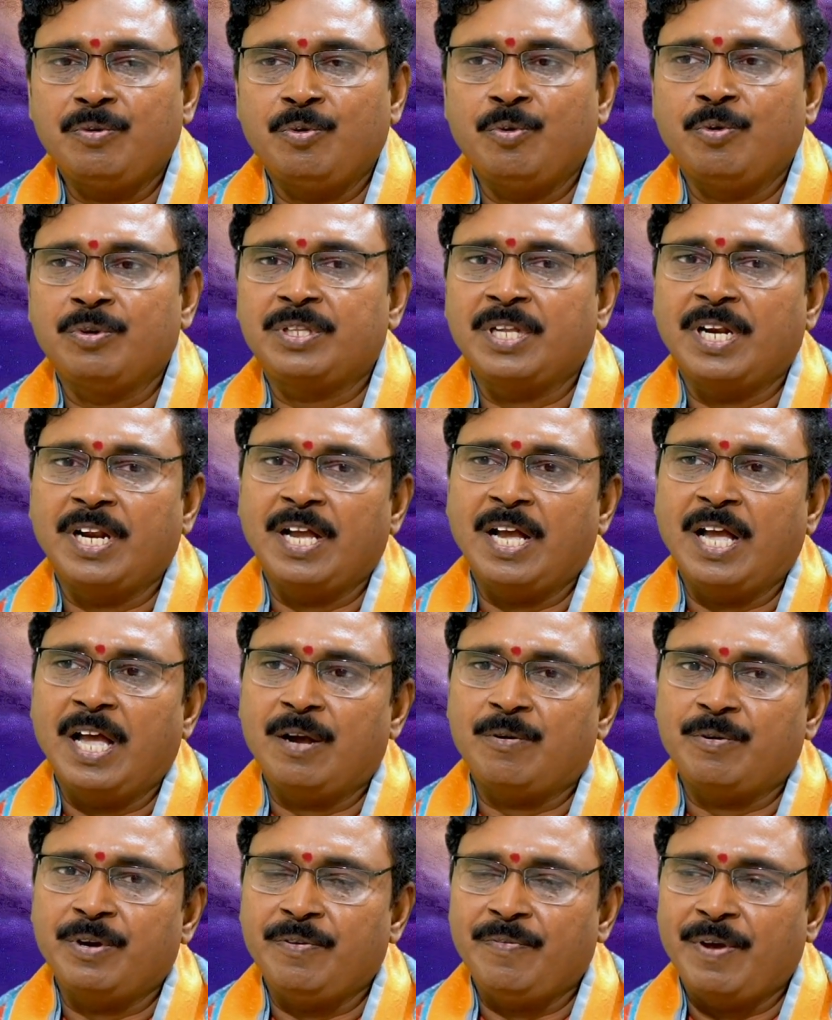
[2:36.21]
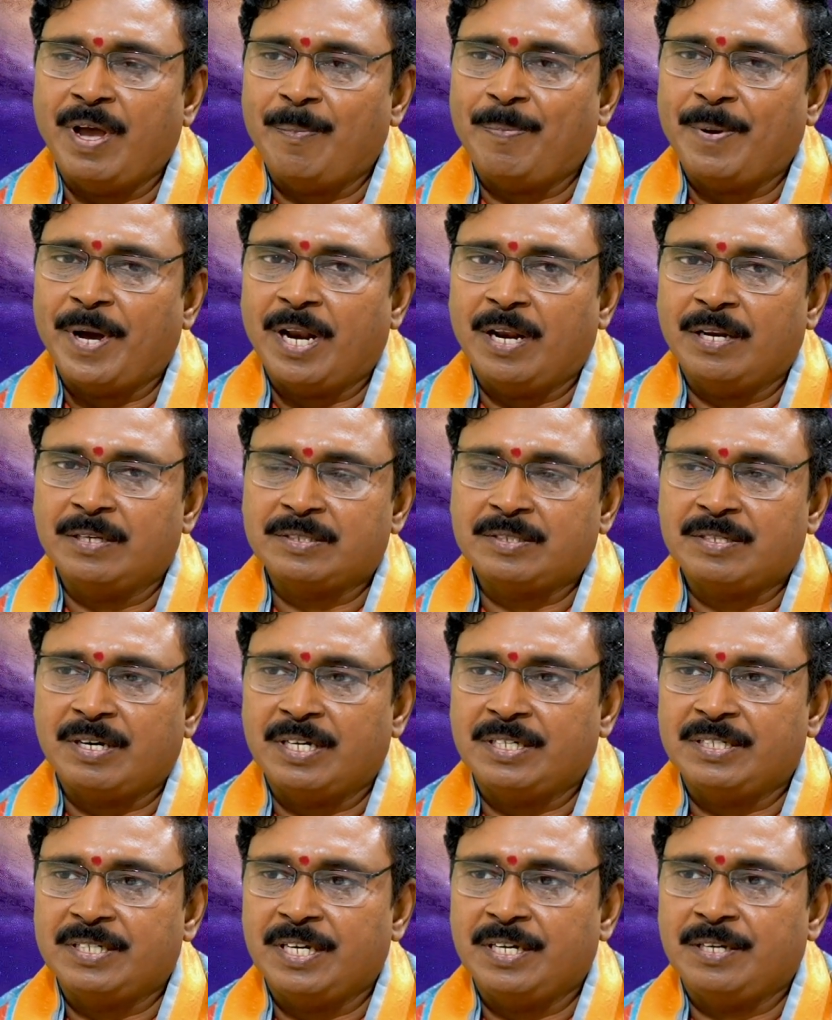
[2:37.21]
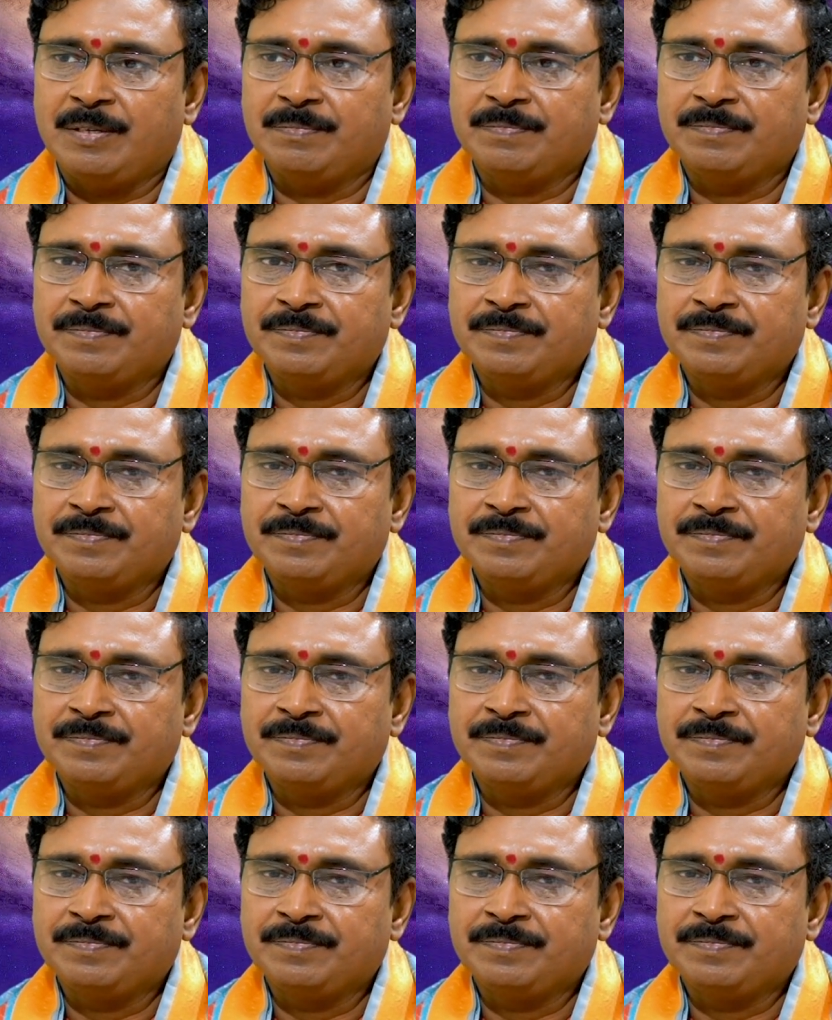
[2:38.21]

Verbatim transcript: నూతనంగా కొన్ని వ్యాపారాలు స్టార్ట్ చేయటం